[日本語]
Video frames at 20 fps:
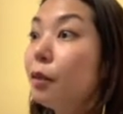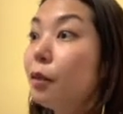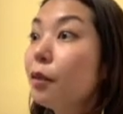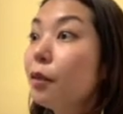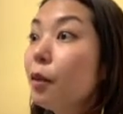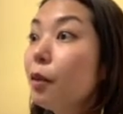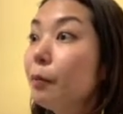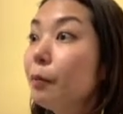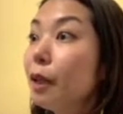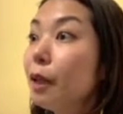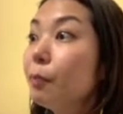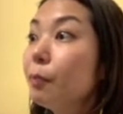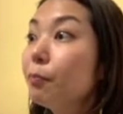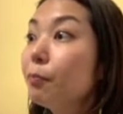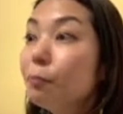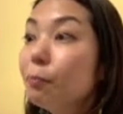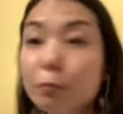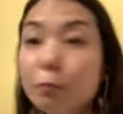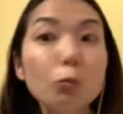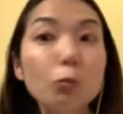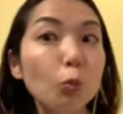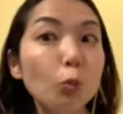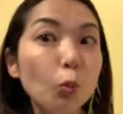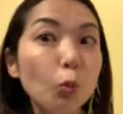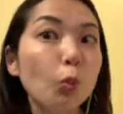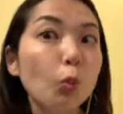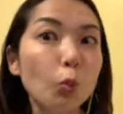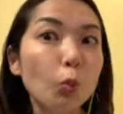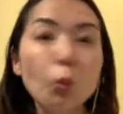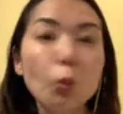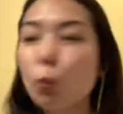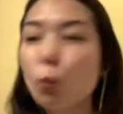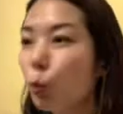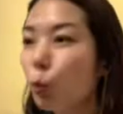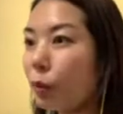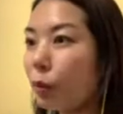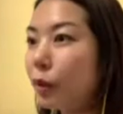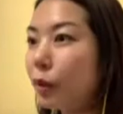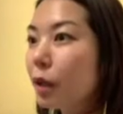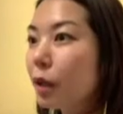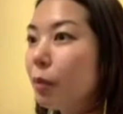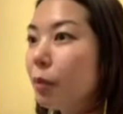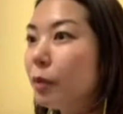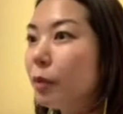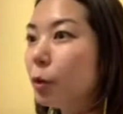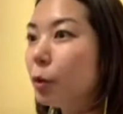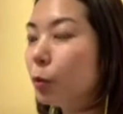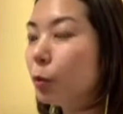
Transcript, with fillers: 畳畳と